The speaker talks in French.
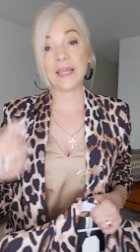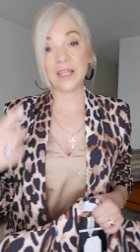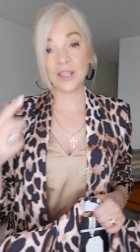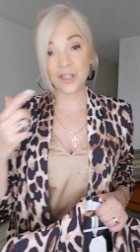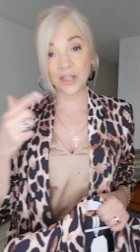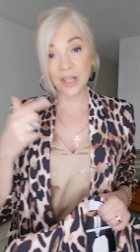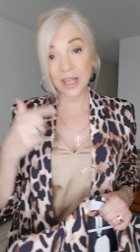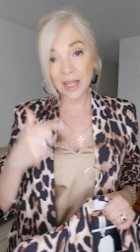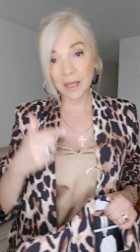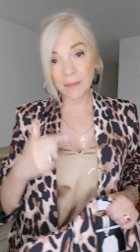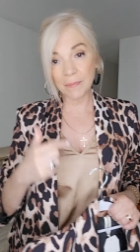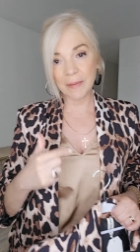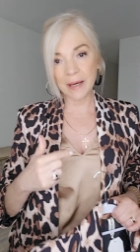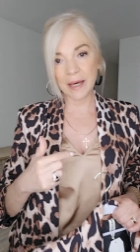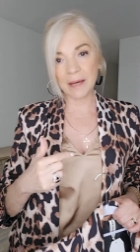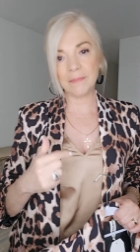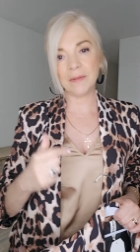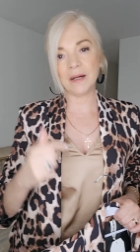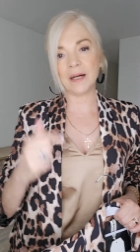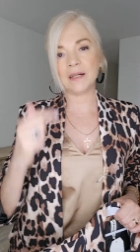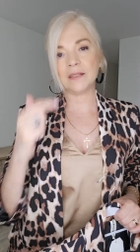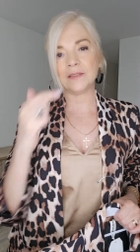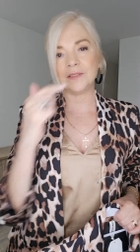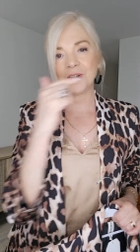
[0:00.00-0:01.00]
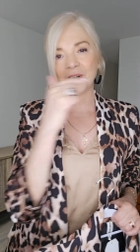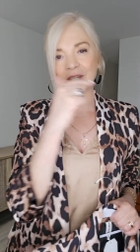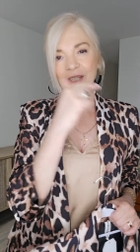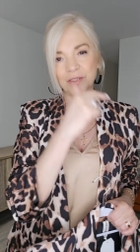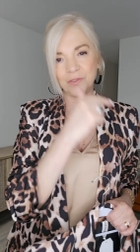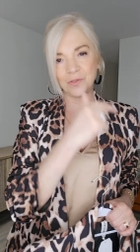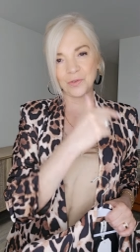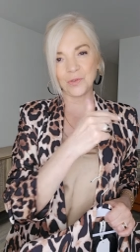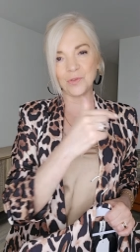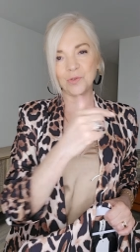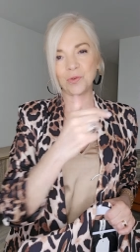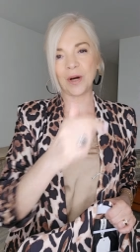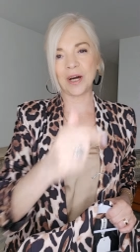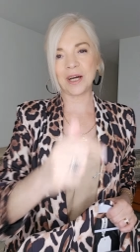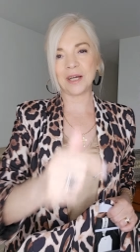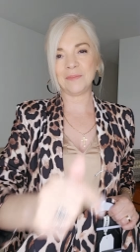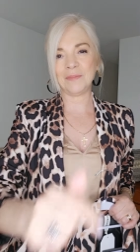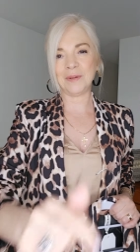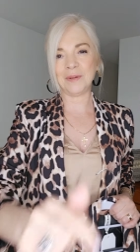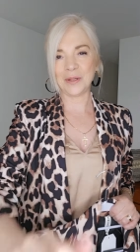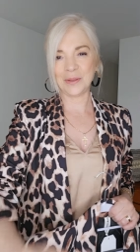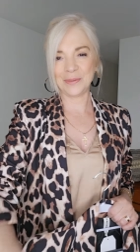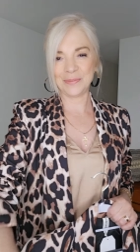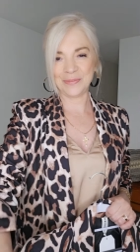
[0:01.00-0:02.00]
Et j'ai les mêmes dans les tons noir et
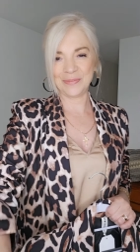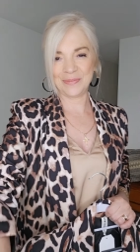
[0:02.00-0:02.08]
blanc.